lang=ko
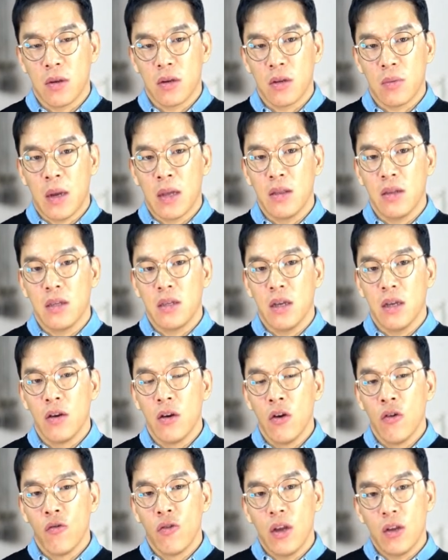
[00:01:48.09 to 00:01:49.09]
그래서 반드시
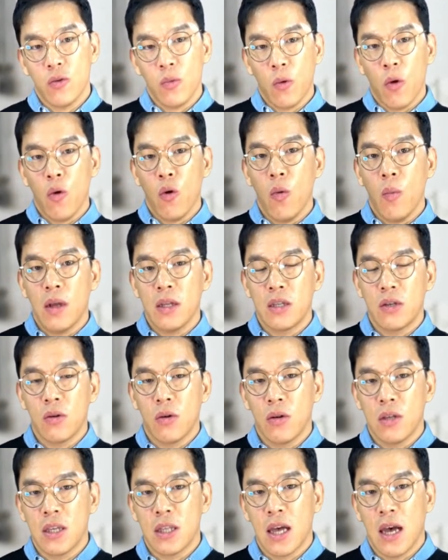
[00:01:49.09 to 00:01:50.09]
우리가 좀 꼼꼼한
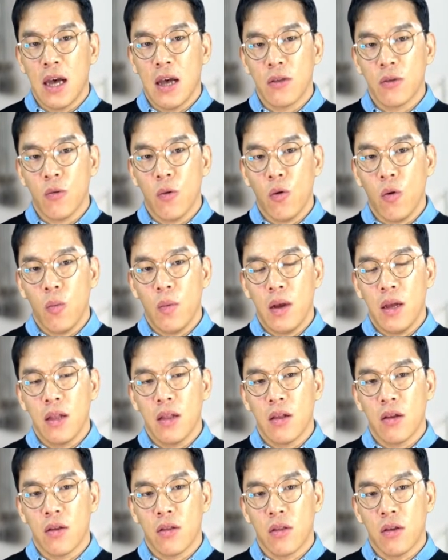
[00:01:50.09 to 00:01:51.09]
직원이나
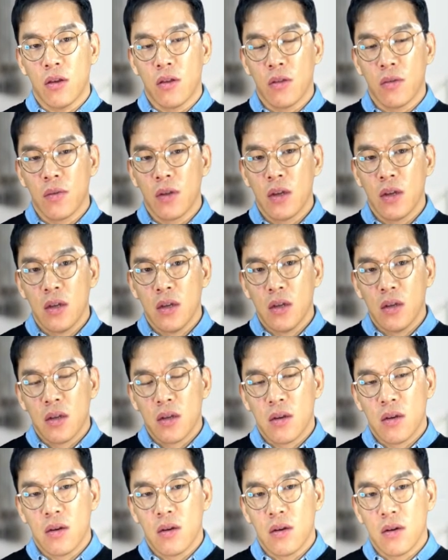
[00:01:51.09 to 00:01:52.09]
꼼꼼한 어떤
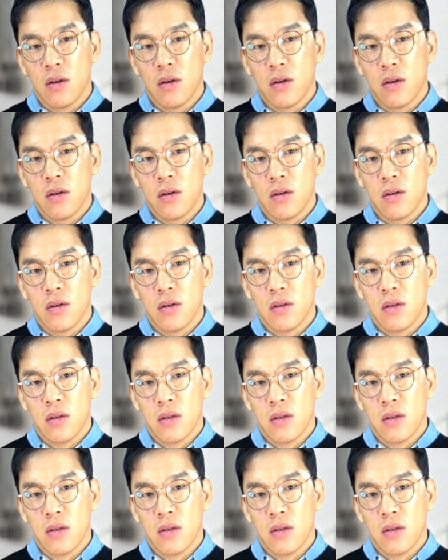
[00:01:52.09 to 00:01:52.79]
그